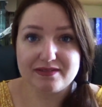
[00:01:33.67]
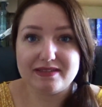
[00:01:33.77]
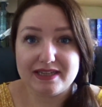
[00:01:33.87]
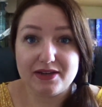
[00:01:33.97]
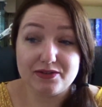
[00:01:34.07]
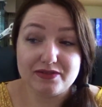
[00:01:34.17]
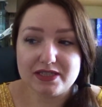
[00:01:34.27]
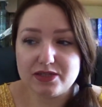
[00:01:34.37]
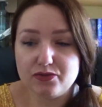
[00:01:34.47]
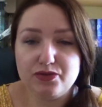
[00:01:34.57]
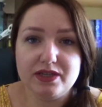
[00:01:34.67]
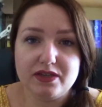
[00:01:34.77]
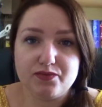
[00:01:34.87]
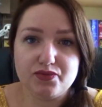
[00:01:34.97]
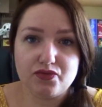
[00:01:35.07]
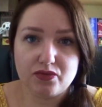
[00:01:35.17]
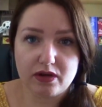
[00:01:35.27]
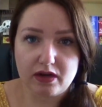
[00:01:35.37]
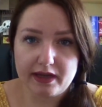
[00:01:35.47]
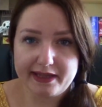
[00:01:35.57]
et Hunt qui lui est plutôt
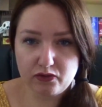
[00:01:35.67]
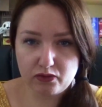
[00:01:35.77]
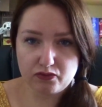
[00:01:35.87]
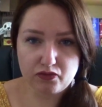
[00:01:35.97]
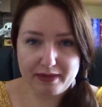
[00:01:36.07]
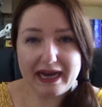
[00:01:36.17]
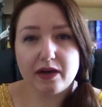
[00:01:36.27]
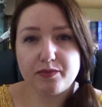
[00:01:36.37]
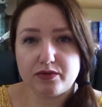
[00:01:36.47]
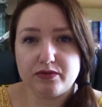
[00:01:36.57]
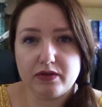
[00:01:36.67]
à être de marbre,